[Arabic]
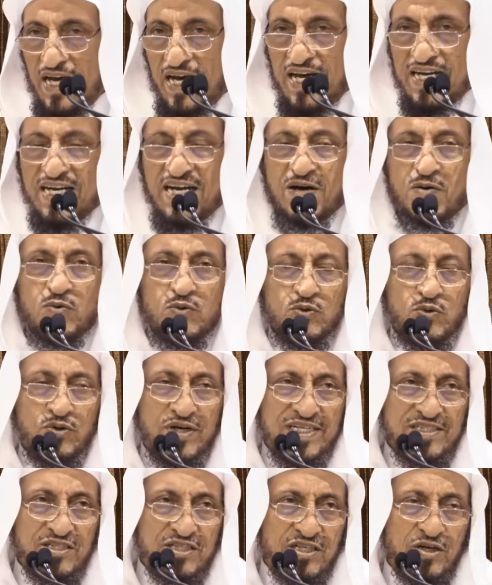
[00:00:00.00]
انه
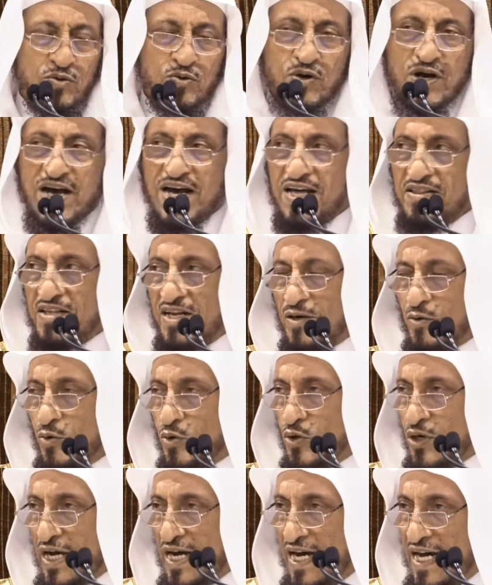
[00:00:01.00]
ينزل هذا
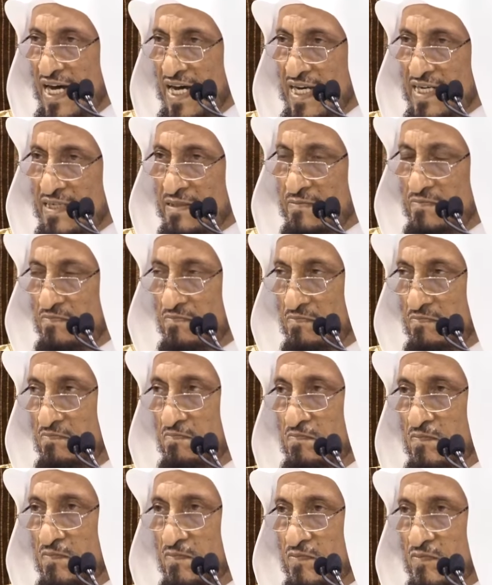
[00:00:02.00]
القران
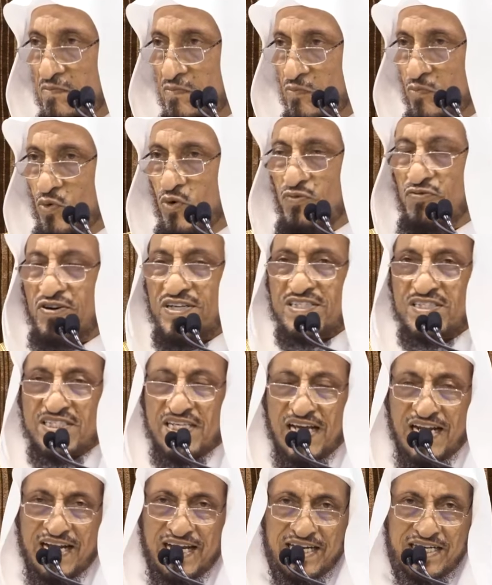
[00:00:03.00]

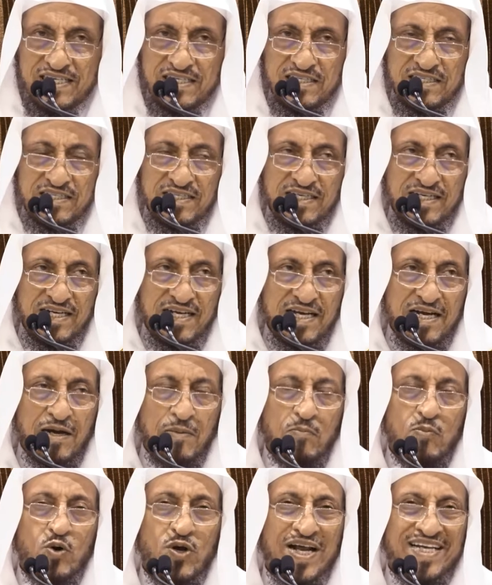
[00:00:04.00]
مفصلا
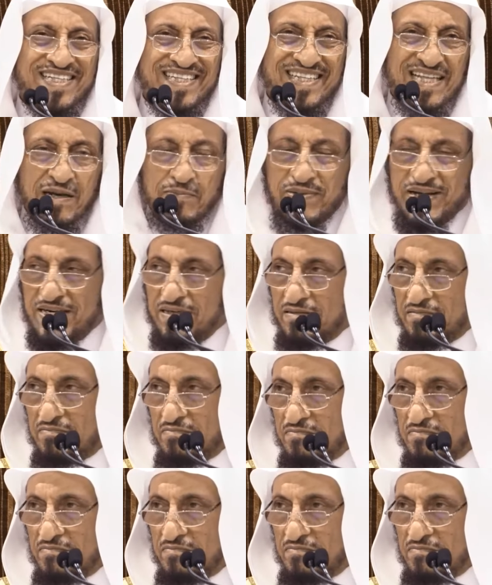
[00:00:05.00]
مرتبا